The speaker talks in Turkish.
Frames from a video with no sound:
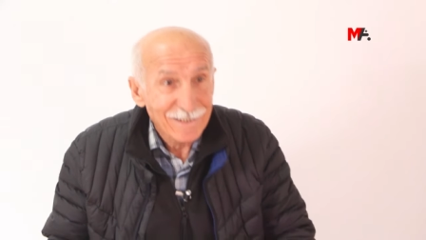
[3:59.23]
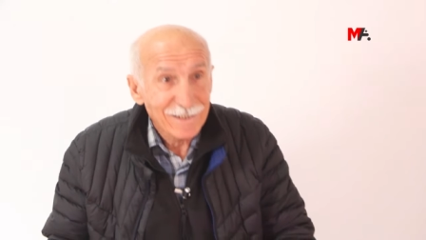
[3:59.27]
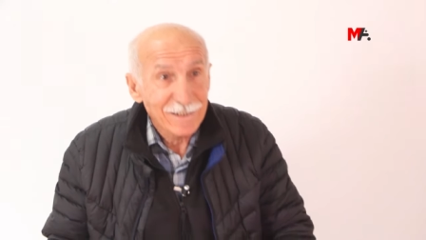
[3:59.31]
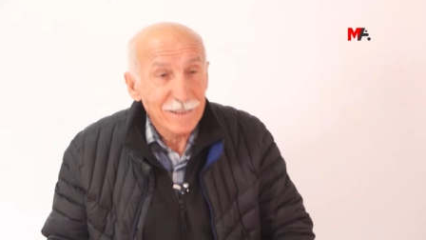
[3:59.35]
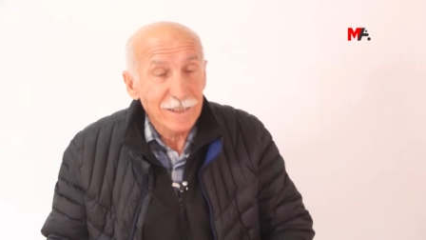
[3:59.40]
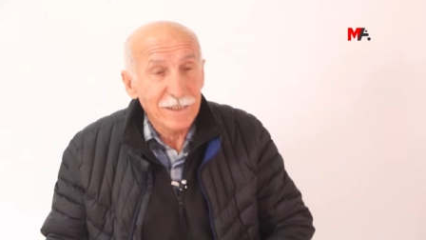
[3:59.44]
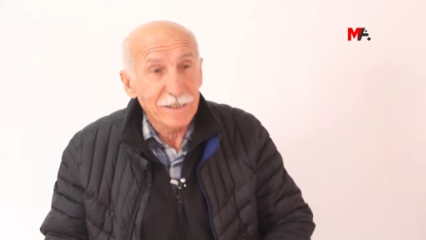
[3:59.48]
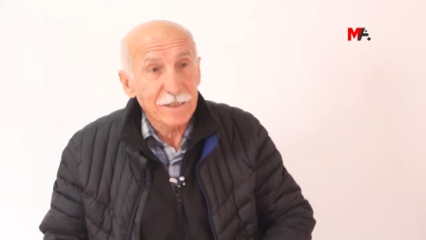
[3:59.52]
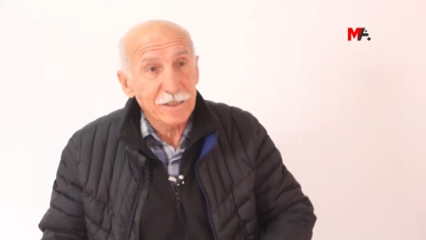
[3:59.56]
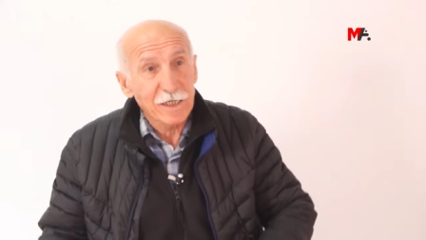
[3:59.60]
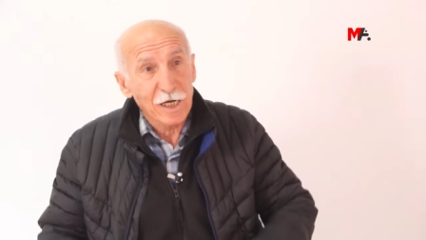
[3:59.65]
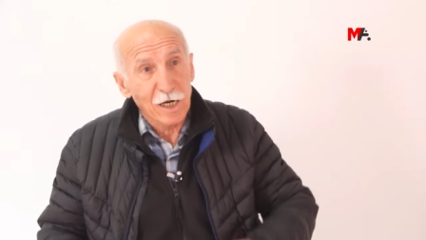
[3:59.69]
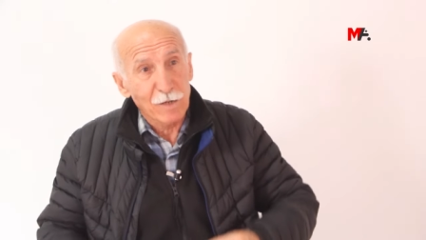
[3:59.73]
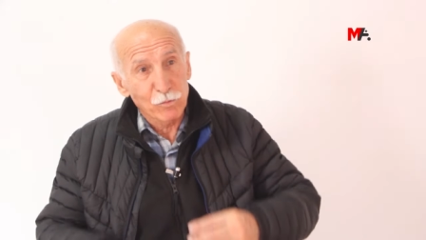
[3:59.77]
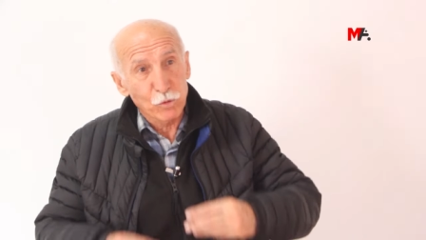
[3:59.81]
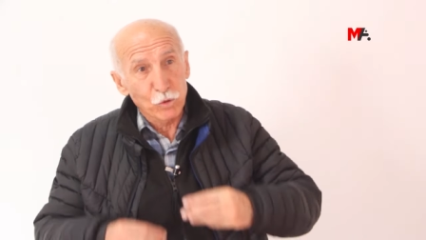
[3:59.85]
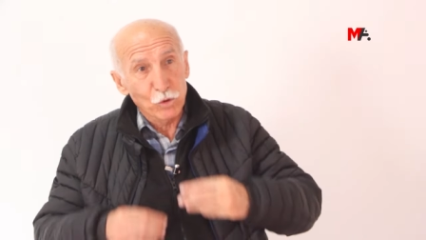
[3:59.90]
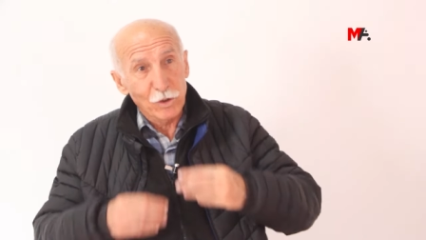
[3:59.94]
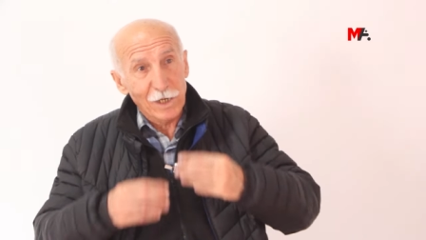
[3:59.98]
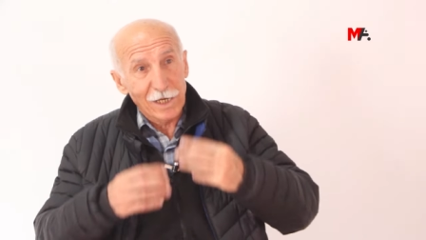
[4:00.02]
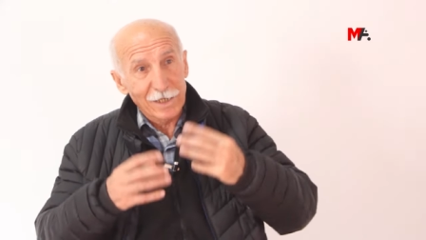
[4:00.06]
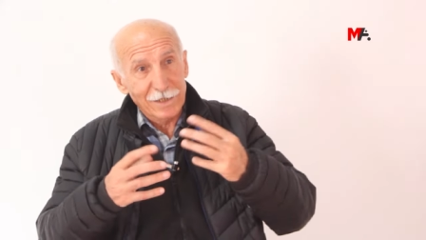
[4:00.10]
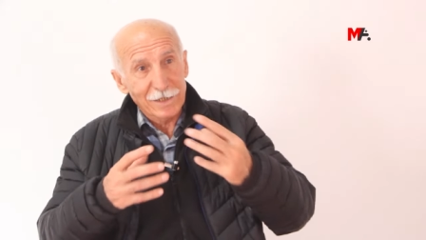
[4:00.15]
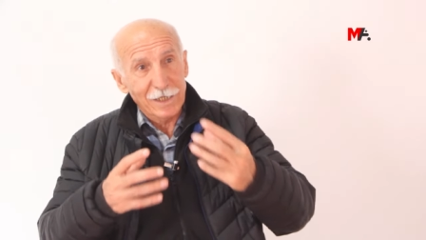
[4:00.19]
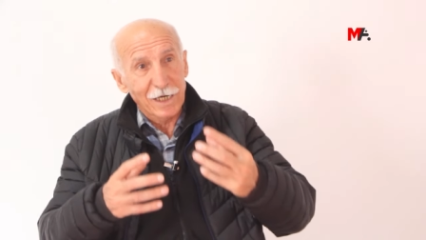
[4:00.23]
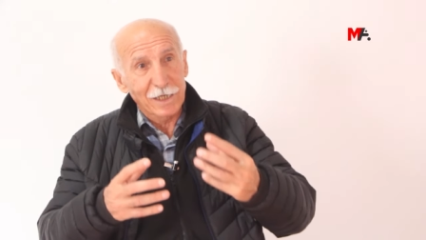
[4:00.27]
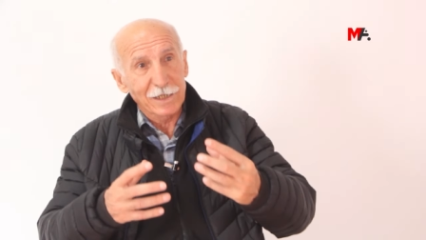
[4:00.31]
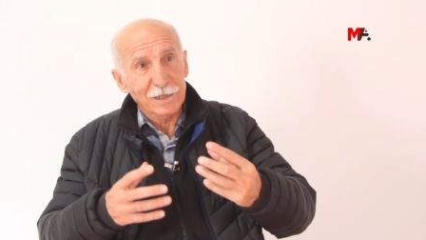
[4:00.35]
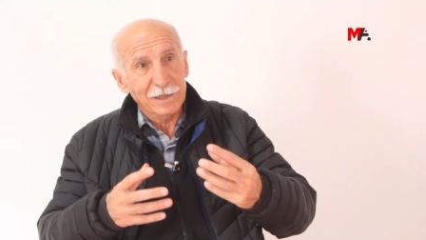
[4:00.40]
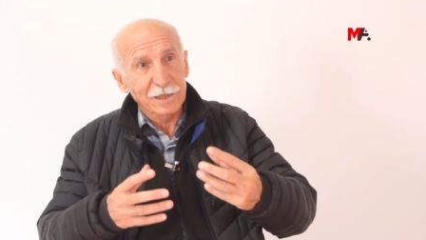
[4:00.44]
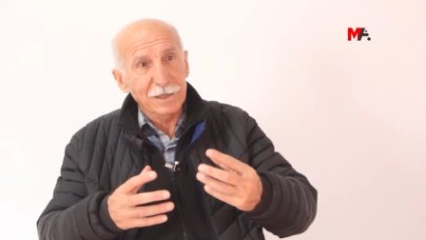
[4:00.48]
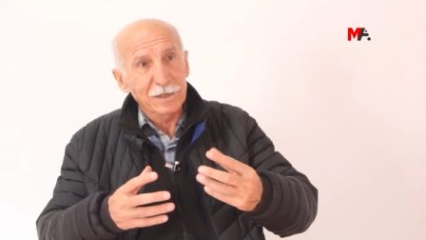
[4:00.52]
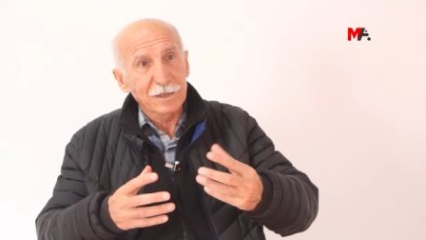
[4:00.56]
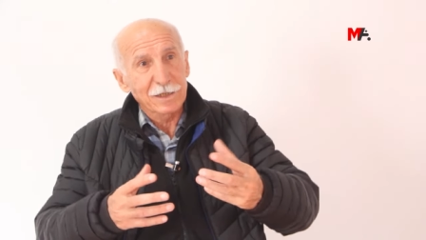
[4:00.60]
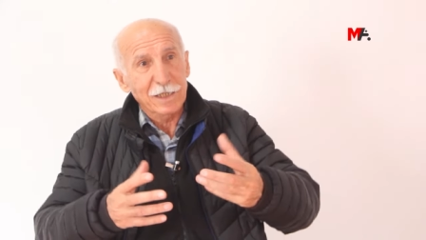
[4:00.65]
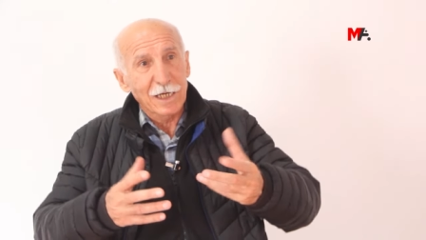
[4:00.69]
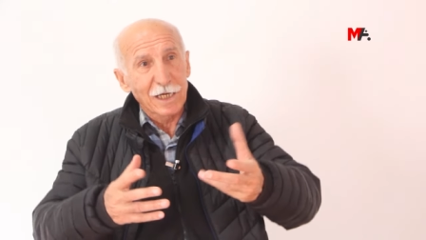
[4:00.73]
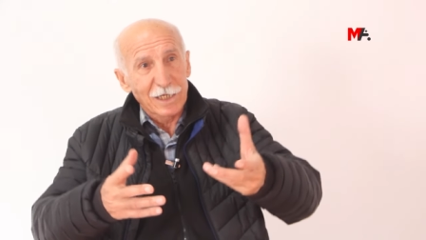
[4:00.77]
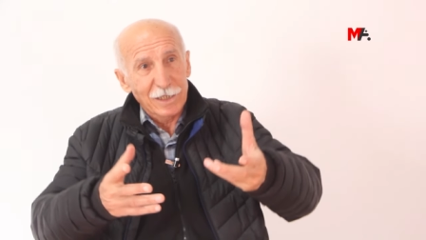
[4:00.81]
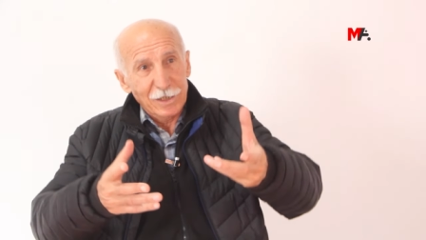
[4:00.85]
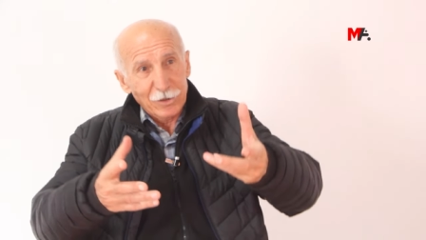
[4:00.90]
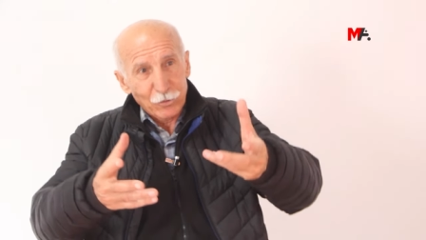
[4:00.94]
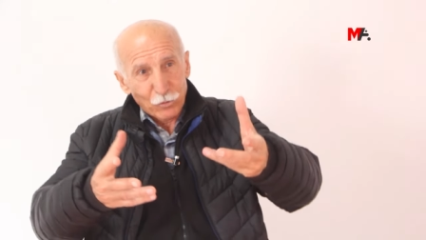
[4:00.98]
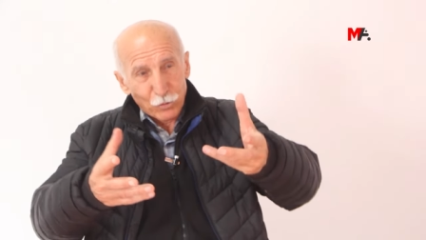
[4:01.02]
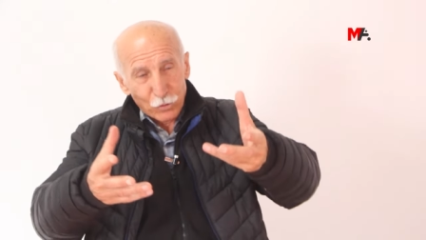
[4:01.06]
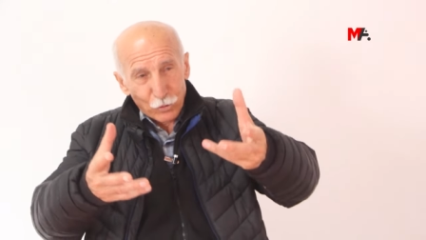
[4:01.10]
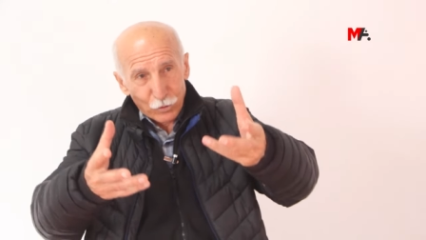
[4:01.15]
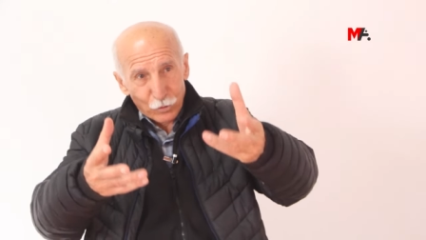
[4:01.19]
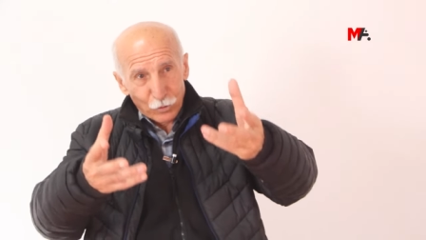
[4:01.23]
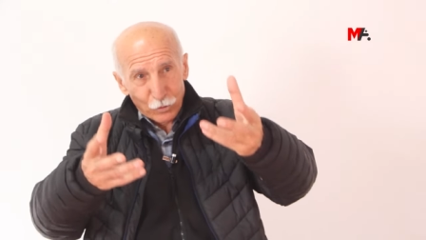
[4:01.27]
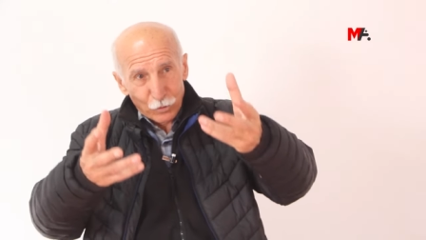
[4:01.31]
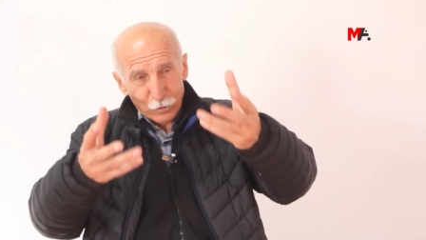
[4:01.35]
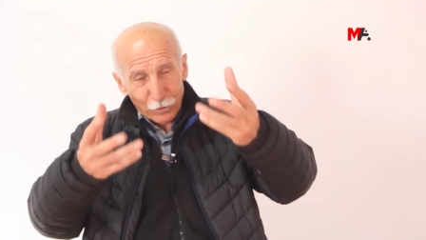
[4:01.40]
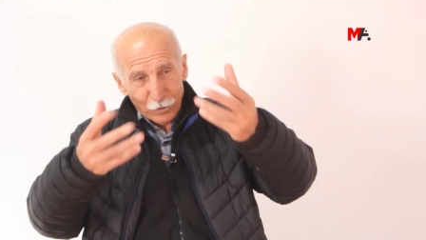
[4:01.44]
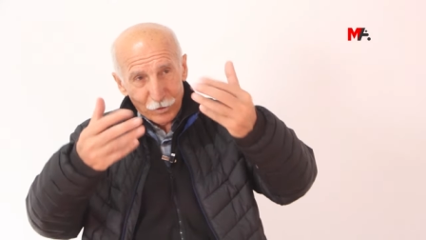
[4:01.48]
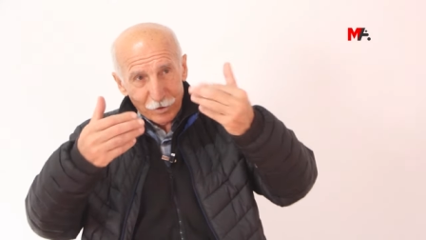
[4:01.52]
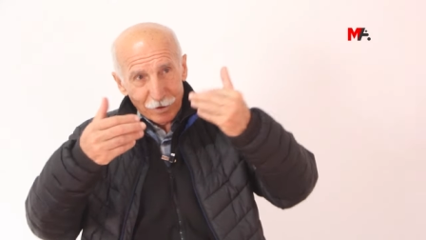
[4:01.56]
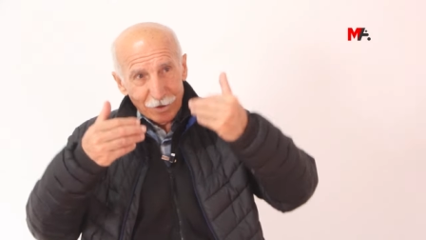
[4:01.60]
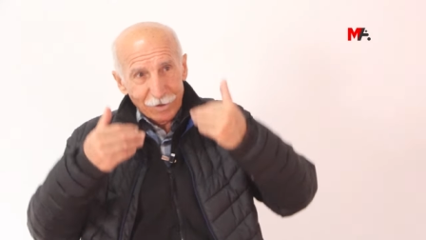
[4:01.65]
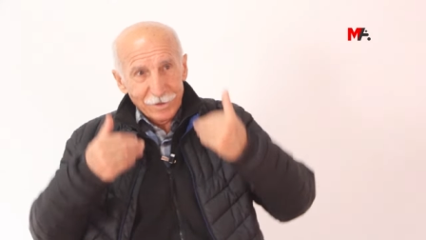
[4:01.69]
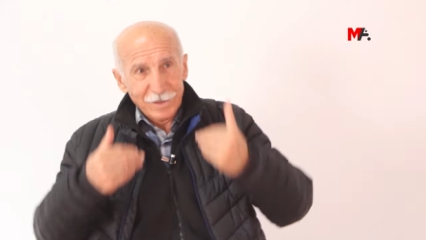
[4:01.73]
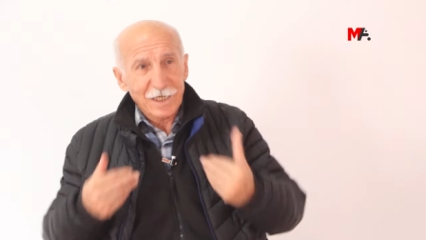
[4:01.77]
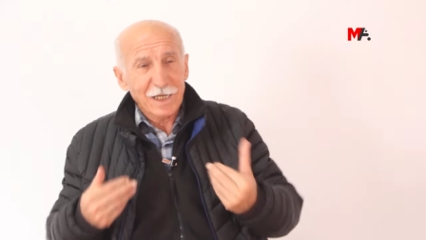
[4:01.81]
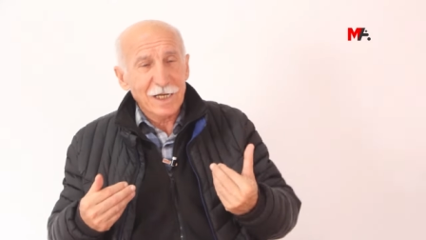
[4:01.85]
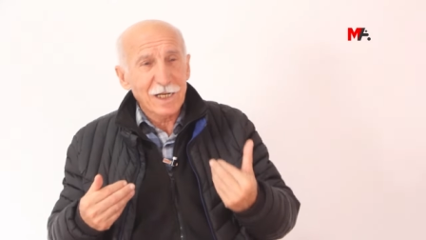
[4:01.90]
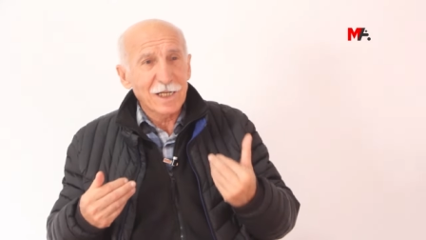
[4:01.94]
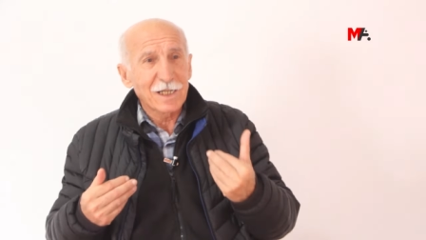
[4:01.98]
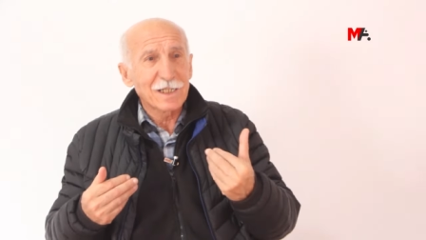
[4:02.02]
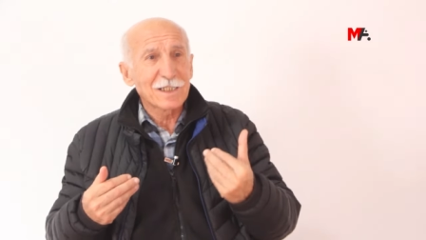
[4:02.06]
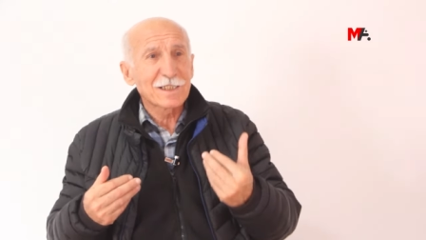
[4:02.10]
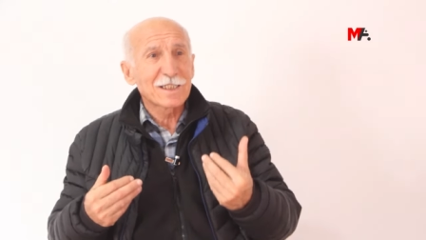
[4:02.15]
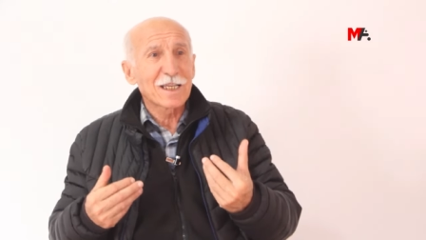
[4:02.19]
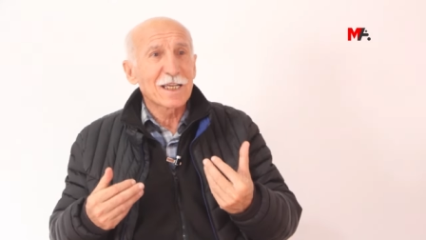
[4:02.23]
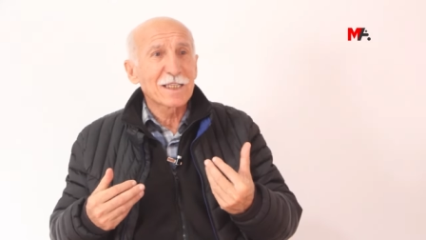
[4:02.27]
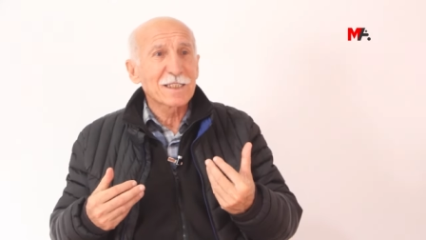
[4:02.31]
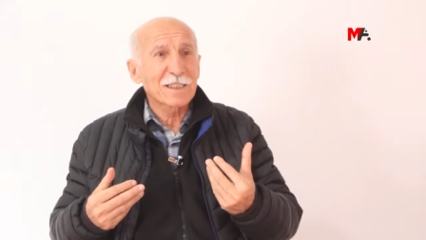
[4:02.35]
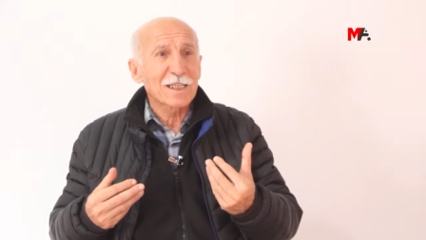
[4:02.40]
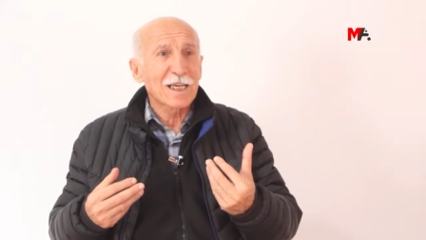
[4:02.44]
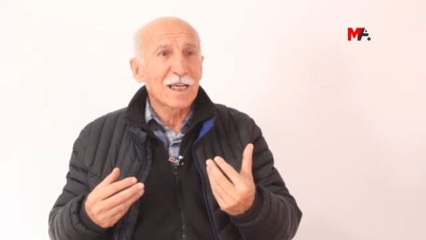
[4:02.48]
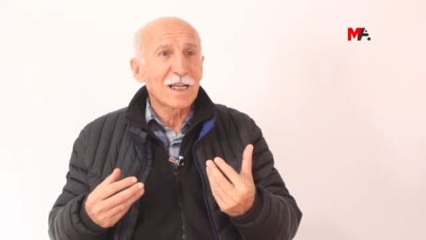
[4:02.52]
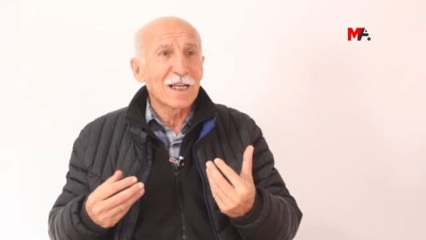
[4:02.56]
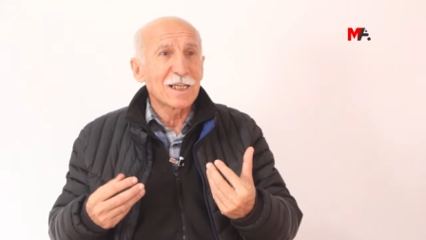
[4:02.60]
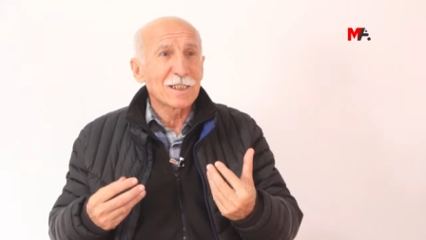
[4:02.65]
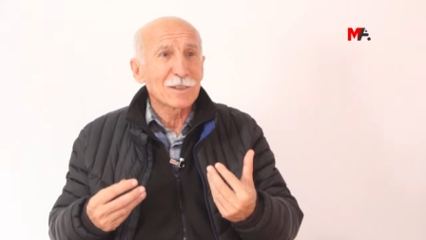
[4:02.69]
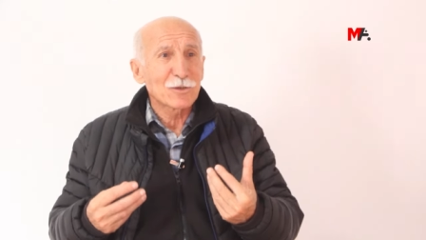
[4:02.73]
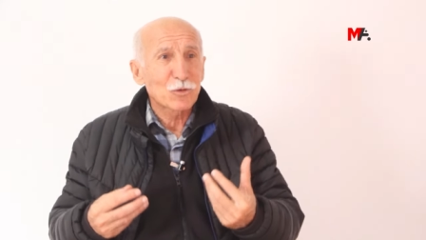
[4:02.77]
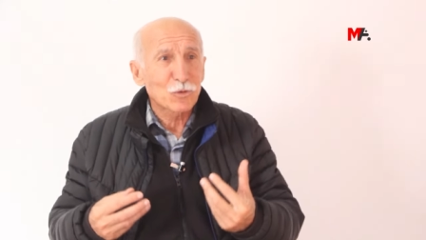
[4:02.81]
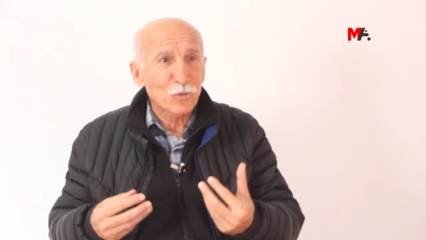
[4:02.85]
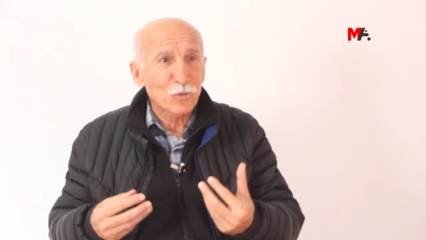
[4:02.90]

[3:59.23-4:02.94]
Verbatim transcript: e, yağmurlar yağdığında o derelerden gelen